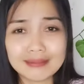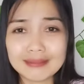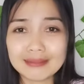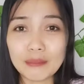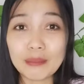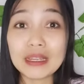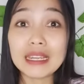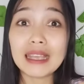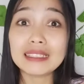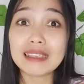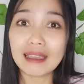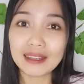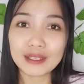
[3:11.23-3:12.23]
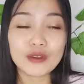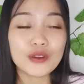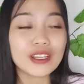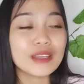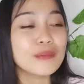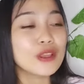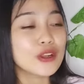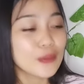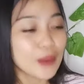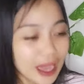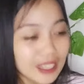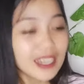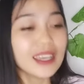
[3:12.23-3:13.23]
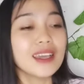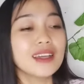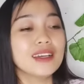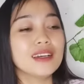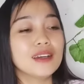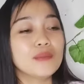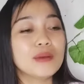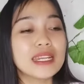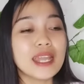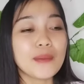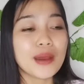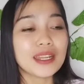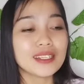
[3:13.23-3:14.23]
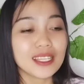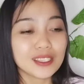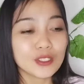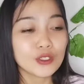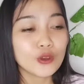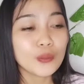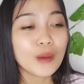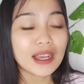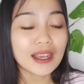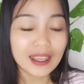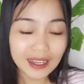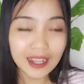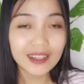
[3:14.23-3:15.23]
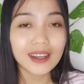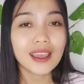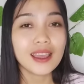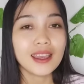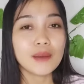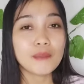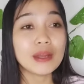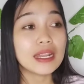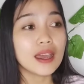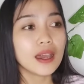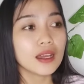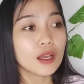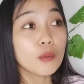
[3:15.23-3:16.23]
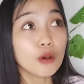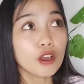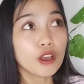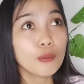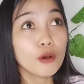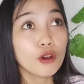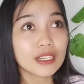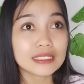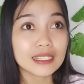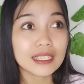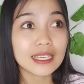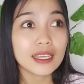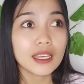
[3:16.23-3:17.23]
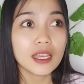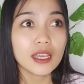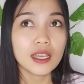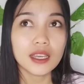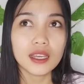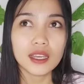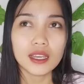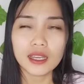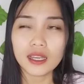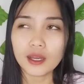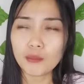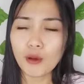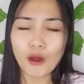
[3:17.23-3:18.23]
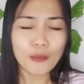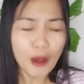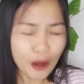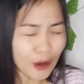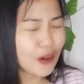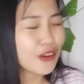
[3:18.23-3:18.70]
benda cair itu minuman benda padat itu makanan benda gembok-gembok kenceng ki mbah apa